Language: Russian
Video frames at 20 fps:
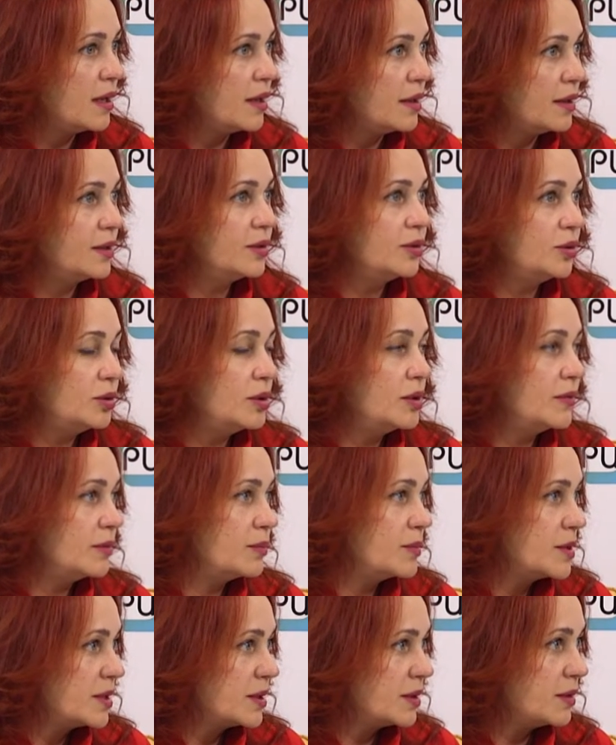А до этого
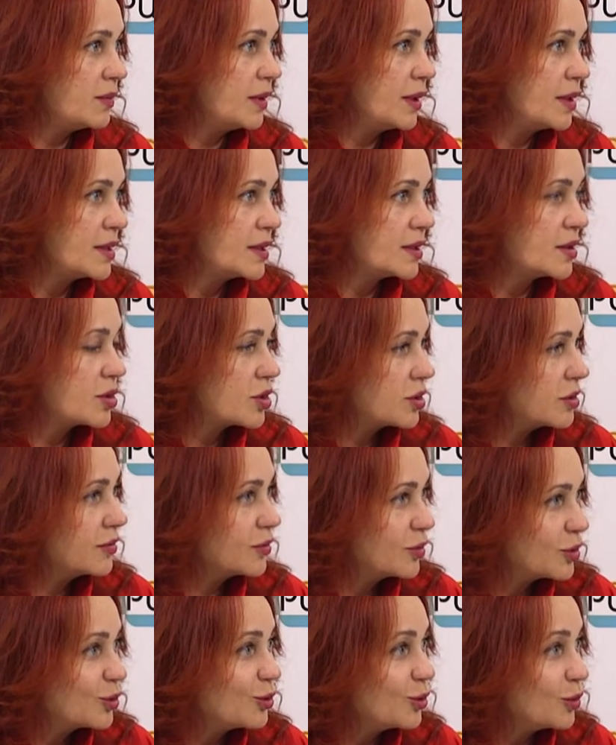мы занимались совершенно
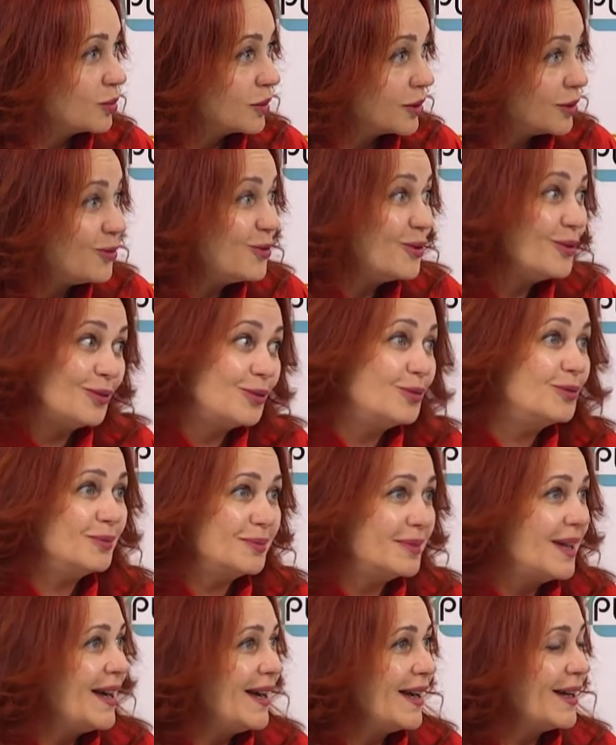в другом ГО, но
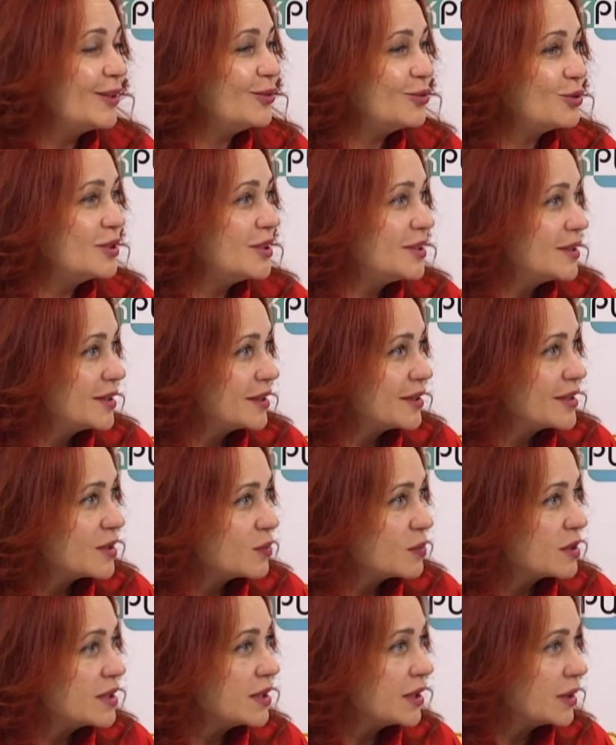ну, эту деятельность
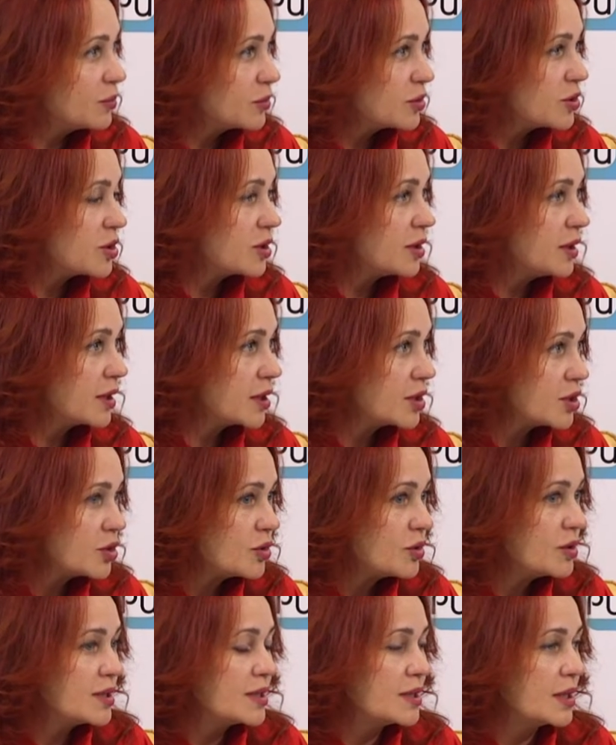мы знаем очень
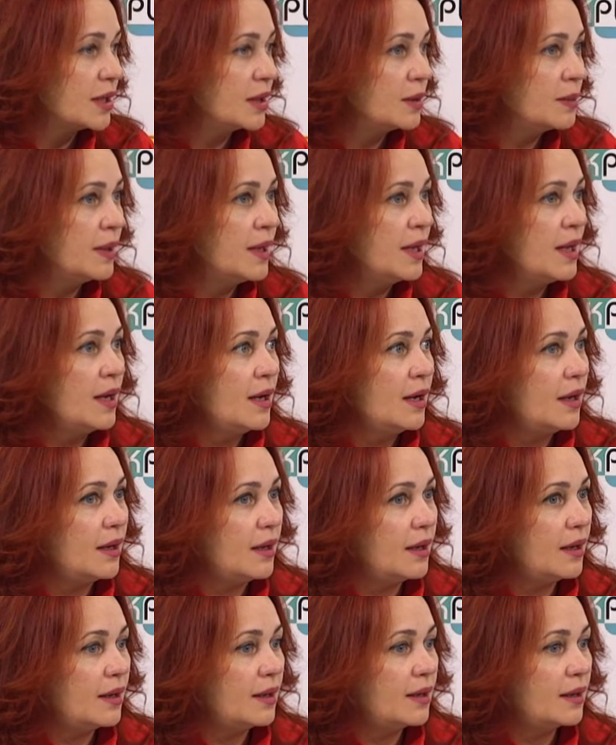хорошо и знаем,
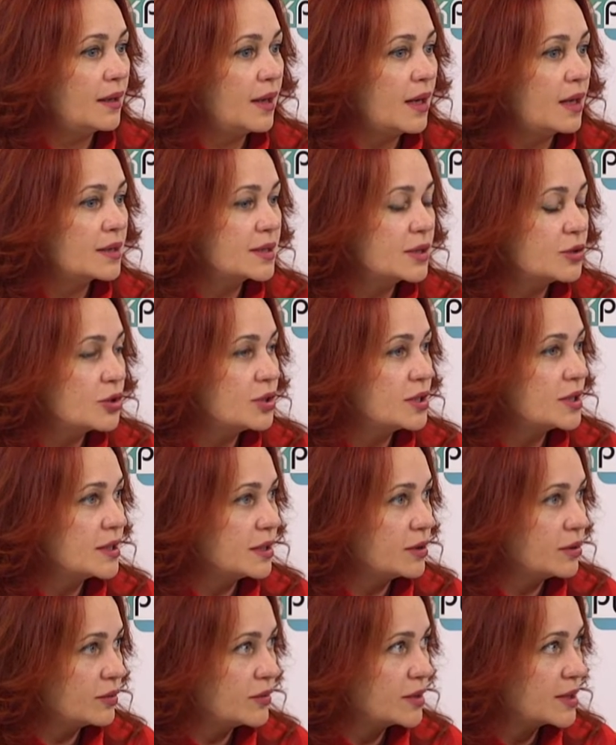а, как сложно
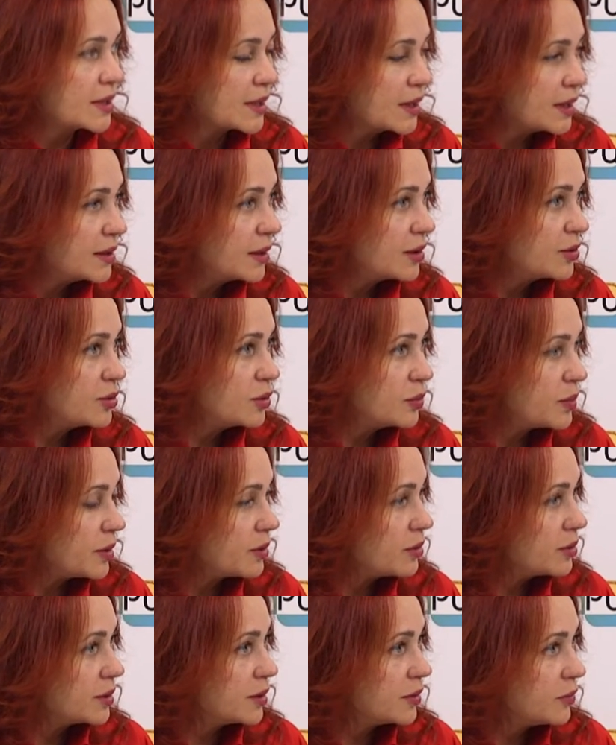становится, когда люди
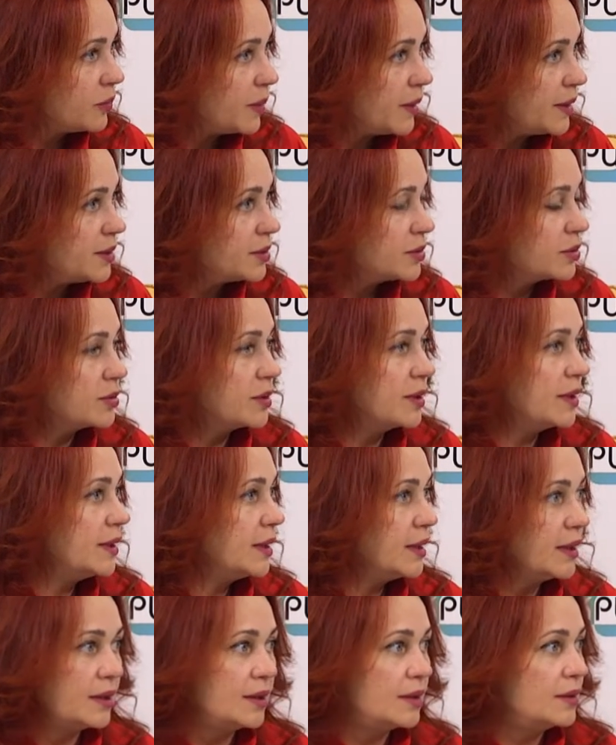приходят в панику,
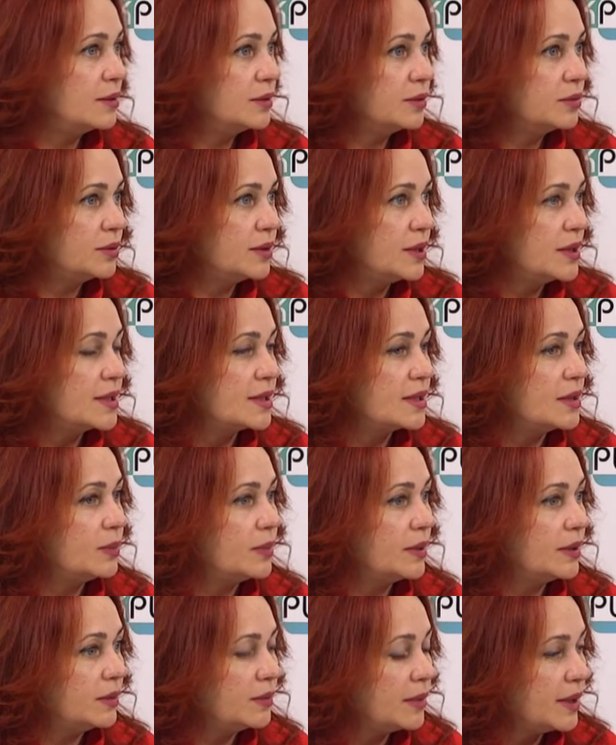когда есть
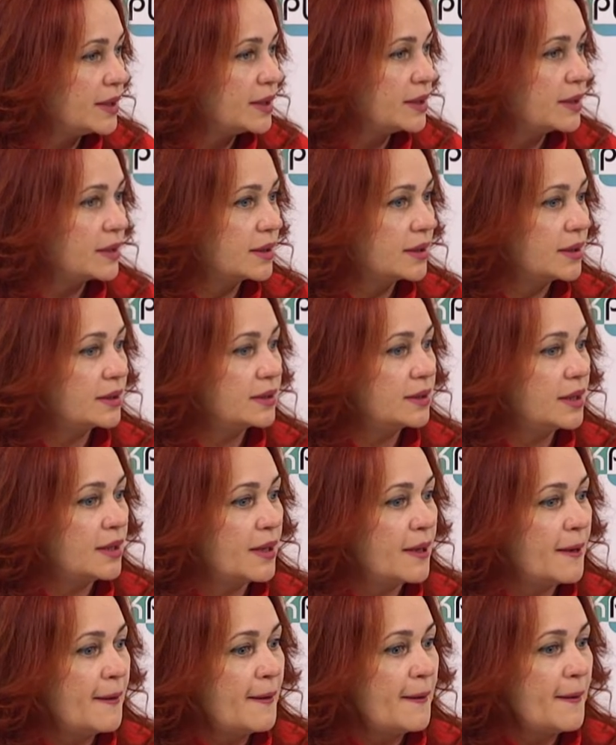непонимание,
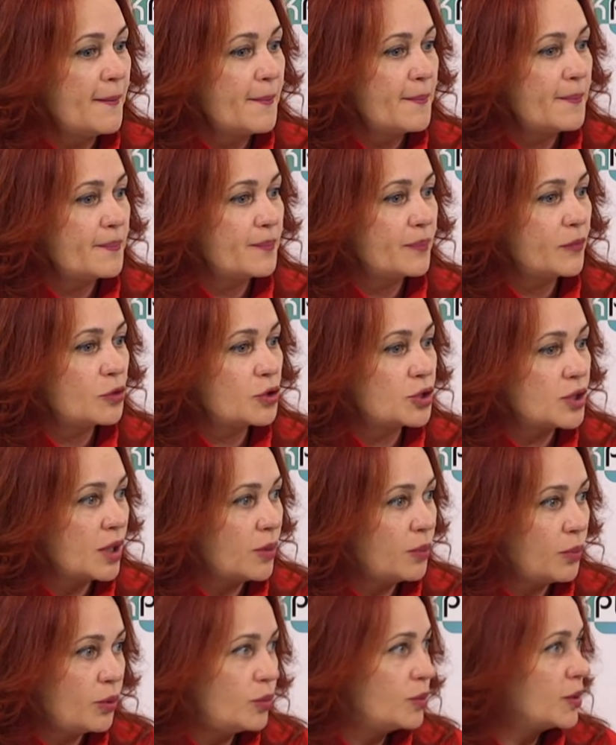когда нужна
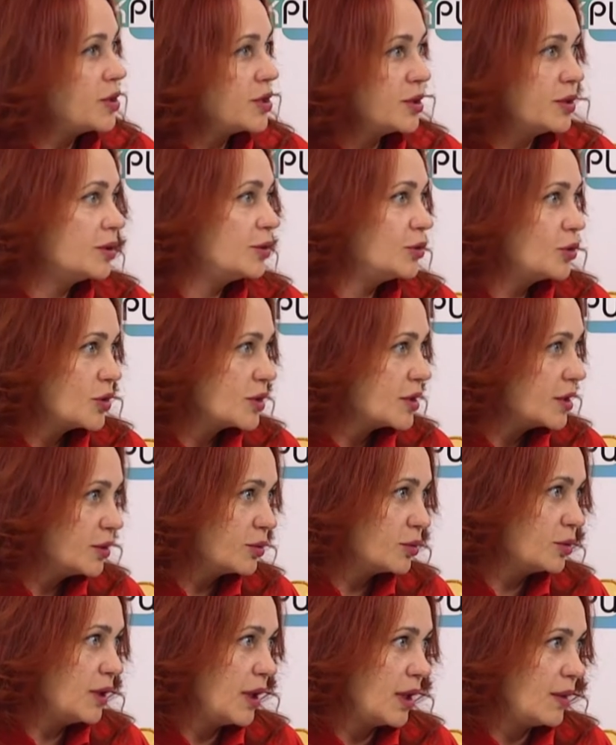помощь, и никто не знает,
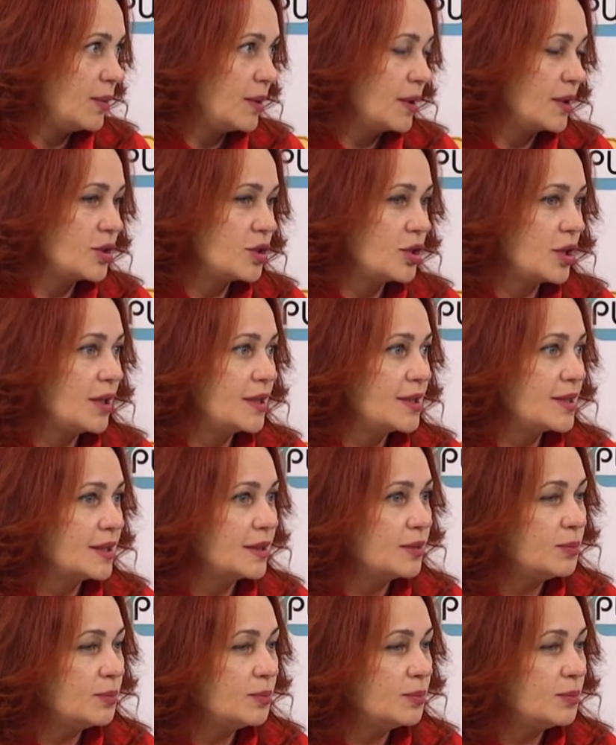куда обращаться.